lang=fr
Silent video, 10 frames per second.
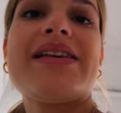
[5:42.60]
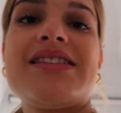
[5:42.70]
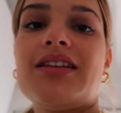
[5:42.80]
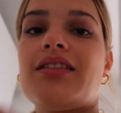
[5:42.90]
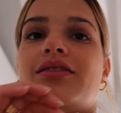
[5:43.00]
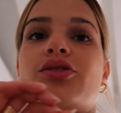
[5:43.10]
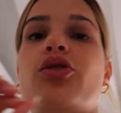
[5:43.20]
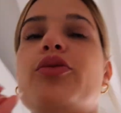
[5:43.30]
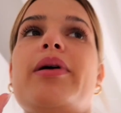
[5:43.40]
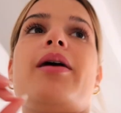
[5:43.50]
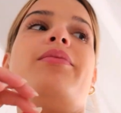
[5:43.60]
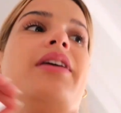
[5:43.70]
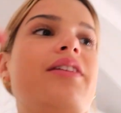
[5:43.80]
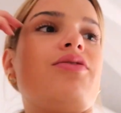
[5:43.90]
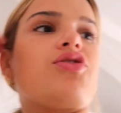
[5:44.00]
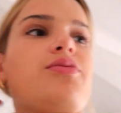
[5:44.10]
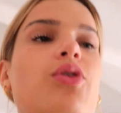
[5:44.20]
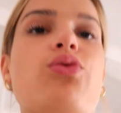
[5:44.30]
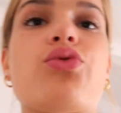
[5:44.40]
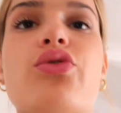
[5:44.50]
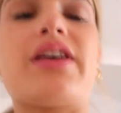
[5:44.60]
basique hein, ce repas mais franchement on se